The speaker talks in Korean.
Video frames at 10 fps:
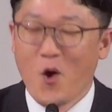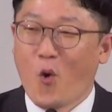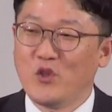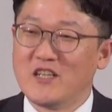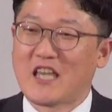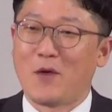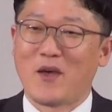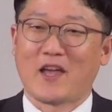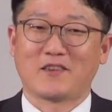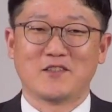오늘
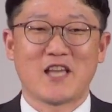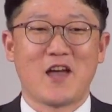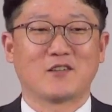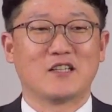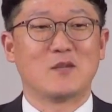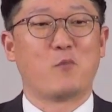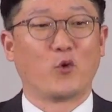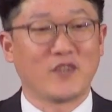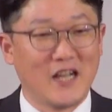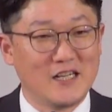계획했던 사역들을
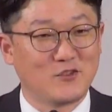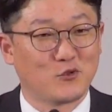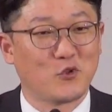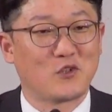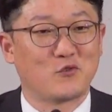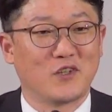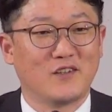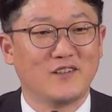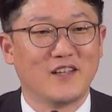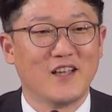못할 수도
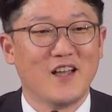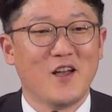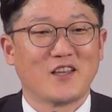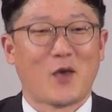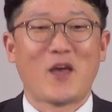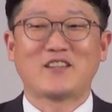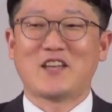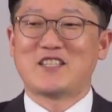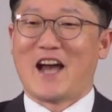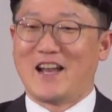있고요.
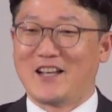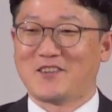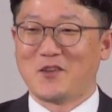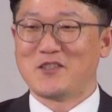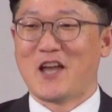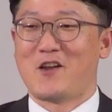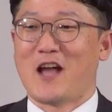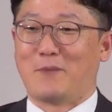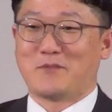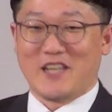계획되지 않았던 사역을
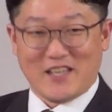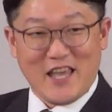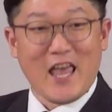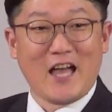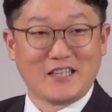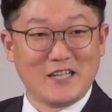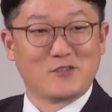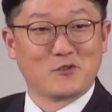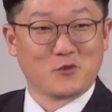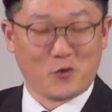갑자기 해야 될
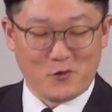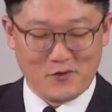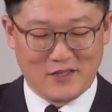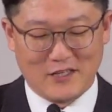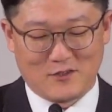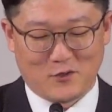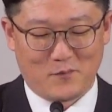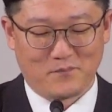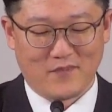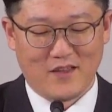수도 있죠.
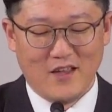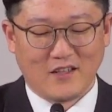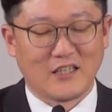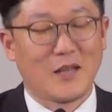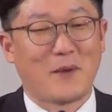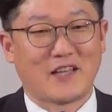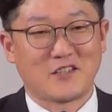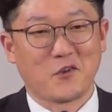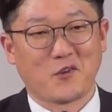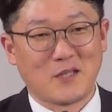그때마다
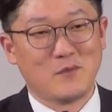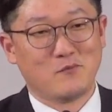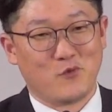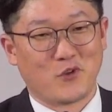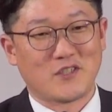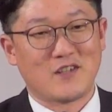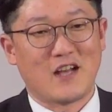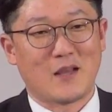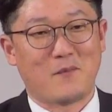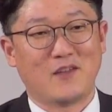선교팀은 무엇을
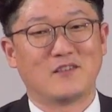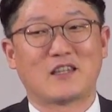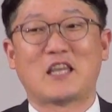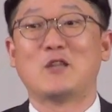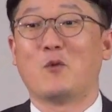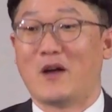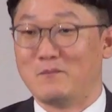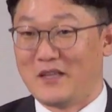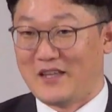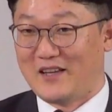하냐면
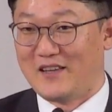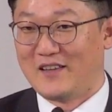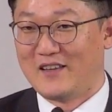기도합니다.